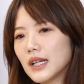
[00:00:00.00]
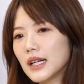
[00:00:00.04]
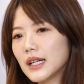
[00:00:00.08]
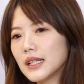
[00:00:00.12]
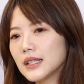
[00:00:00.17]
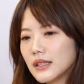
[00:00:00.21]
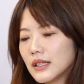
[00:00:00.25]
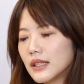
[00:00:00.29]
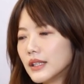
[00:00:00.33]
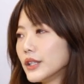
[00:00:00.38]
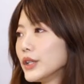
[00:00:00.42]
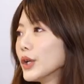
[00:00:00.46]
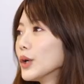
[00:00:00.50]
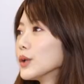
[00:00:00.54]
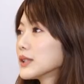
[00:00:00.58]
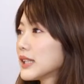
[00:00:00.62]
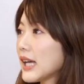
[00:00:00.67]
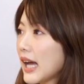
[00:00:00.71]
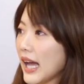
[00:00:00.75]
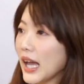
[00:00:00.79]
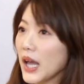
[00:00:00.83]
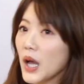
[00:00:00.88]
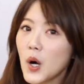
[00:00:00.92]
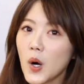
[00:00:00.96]
他可能有
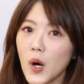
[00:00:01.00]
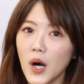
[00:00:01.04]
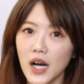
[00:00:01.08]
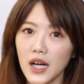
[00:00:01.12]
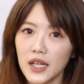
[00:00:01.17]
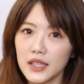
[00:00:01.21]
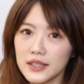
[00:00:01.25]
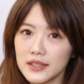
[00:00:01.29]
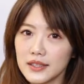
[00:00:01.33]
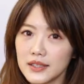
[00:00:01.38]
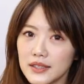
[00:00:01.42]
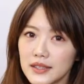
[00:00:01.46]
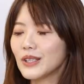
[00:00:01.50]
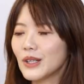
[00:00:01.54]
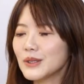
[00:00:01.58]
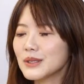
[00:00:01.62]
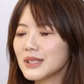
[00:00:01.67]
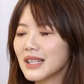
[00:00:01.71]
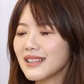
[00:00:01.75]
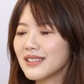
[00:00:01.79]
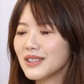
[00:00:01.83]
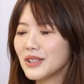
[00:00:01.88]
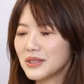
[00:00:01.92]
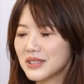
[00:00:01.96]
才华的，通
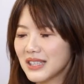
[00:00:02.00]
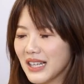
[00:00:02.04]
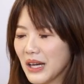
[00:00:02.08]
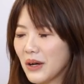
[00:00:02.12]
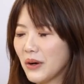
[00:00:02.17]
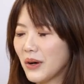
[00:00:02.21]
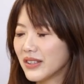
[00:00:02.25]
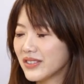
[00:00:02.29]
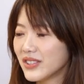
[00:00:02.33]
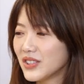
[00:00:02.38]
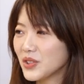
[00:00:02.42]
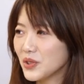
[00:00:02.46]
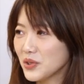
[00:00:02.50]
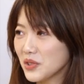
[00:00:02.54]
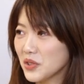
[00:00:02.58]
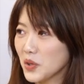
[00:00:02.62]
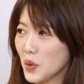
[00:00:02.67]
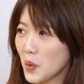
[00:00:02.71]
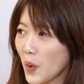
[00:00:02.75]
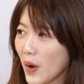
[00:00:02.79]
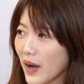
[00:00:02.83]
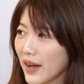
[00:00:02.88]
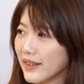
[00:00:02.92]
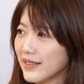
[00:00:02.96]
常有才华的人都是
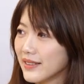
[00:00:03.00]
怪